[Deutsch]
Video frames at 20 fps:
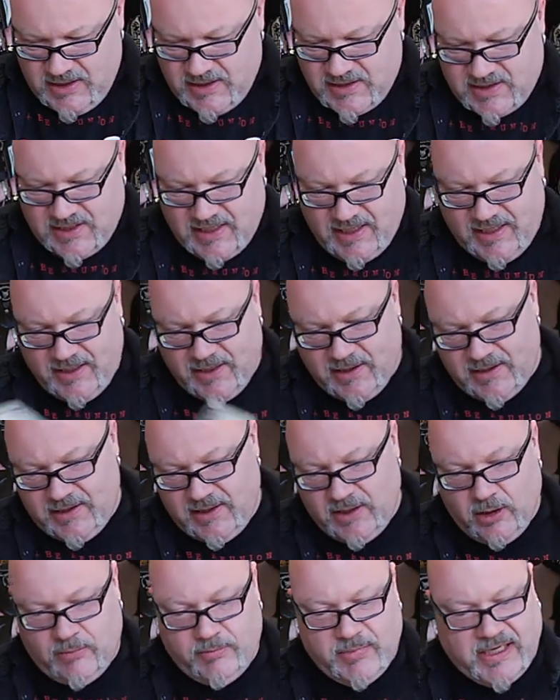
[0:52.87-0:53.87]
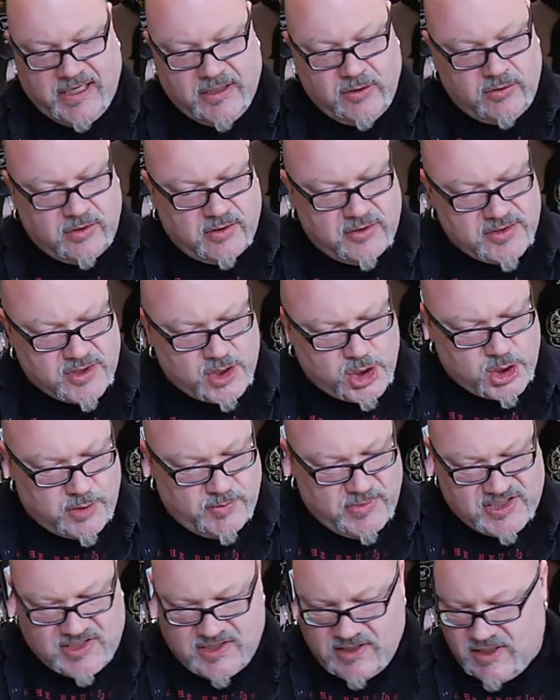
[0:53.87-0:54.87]
Slayer, die Lombardo
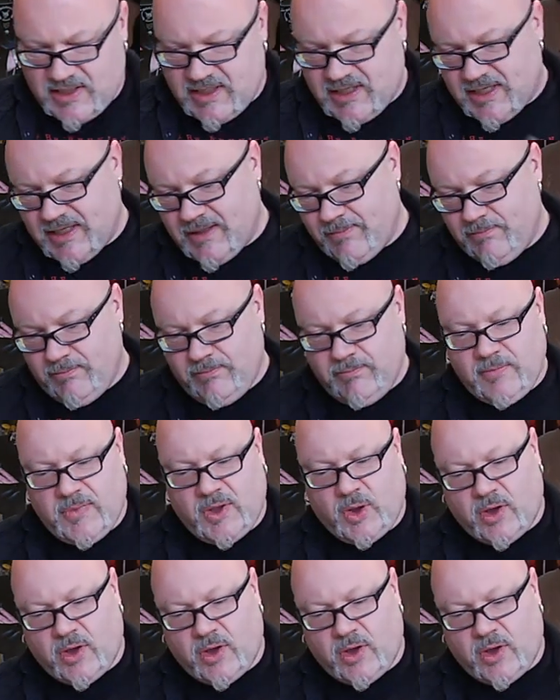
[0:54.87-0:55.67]
rausgeschmissen haben,